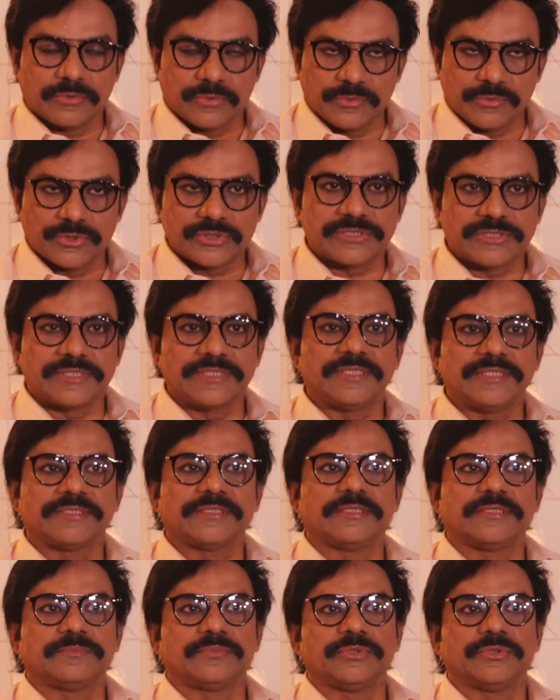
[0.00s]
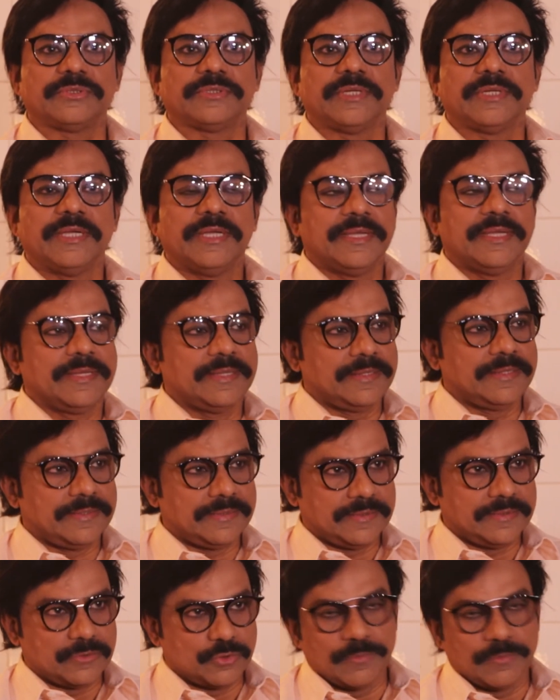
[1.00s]
ওমর সানি তারপর
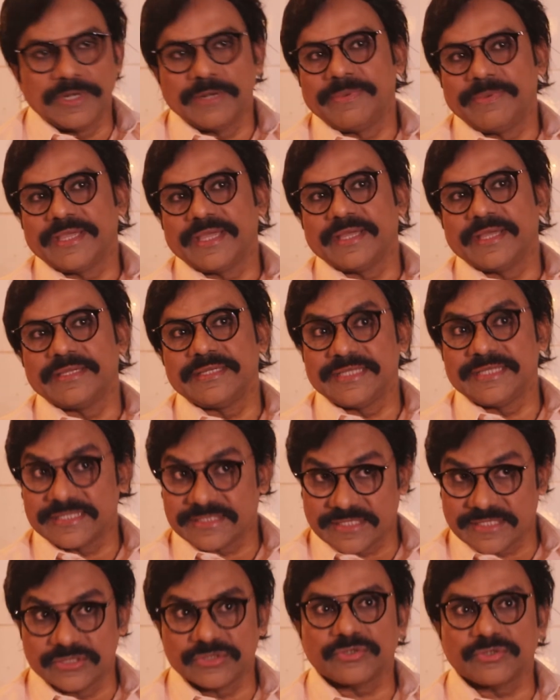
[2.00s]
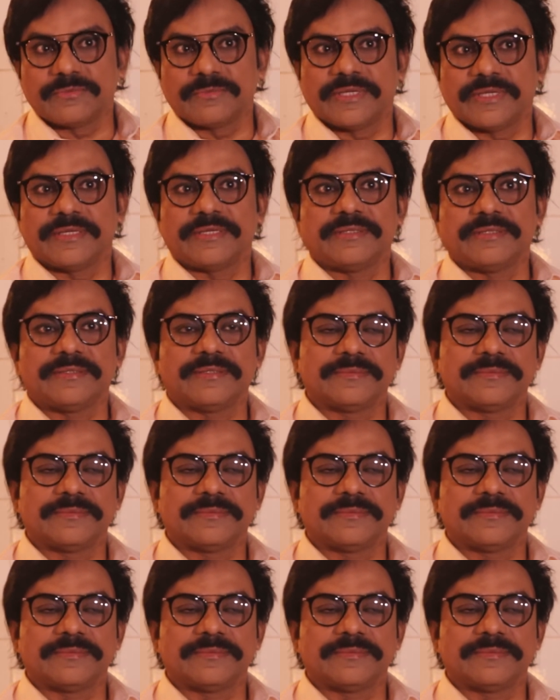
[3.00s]
রুবেল ভাইয়া ইলিয়াস কাঞ্চন ভাই